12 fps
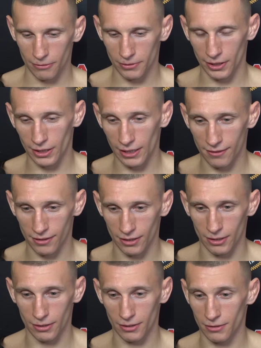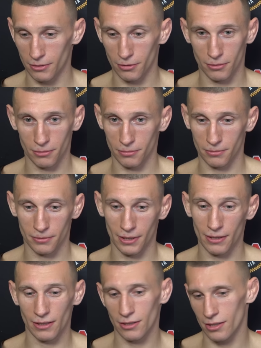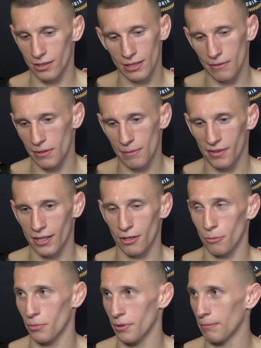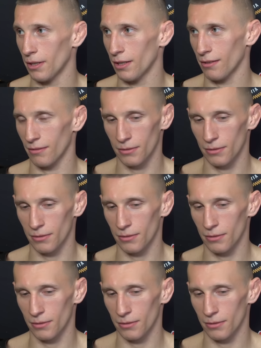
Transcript: w tej klatce, to no, jeszcze, że nie wiem, co ja robiłem, nie?